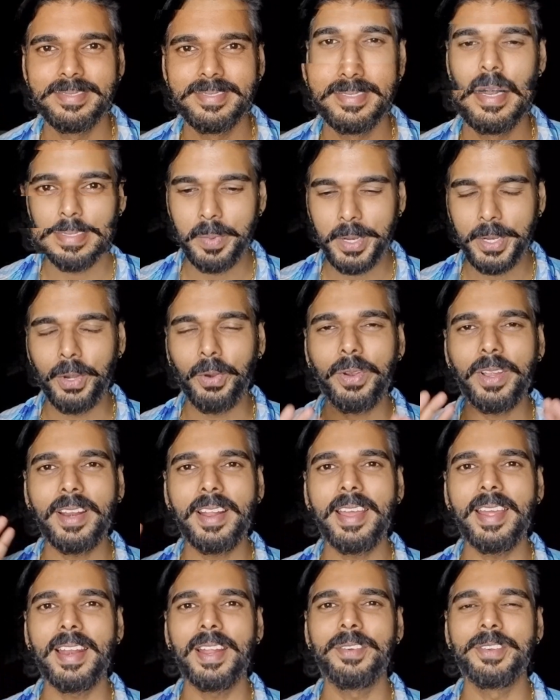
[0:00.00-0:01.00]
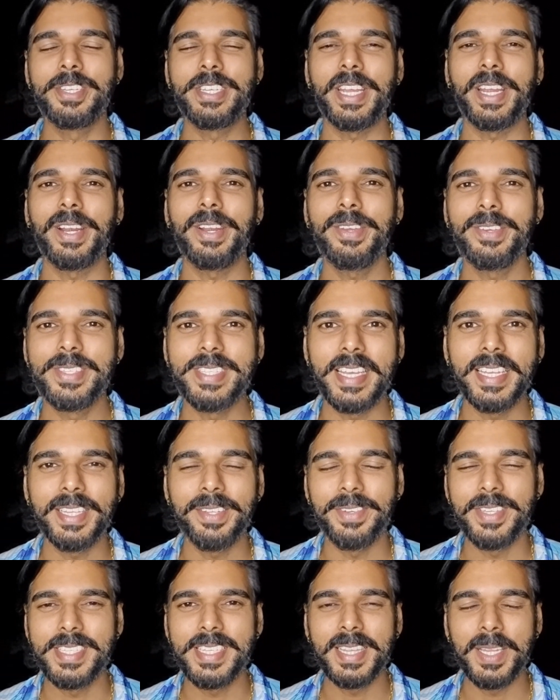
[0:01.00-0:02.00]
ஸோ இப்படி டோட்டலாக எல்லா விஷயங்களையும்
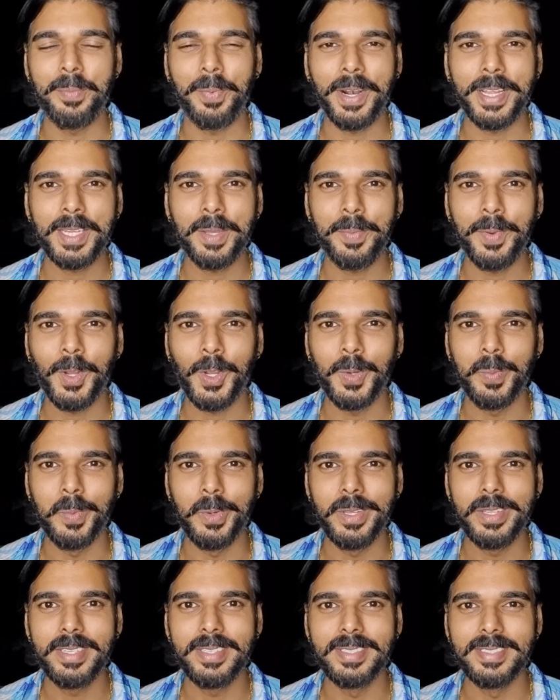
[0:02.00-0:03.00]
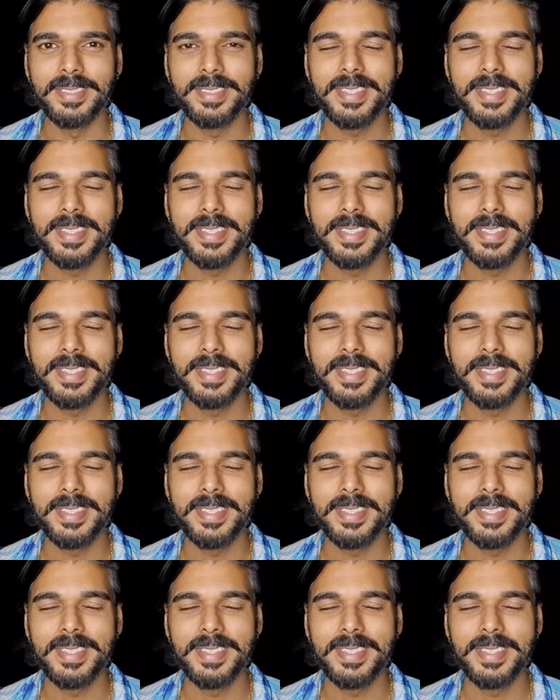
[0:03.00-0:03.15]
சேர்த்து வச்சு இந்த படத்தை பார்க்கும்போது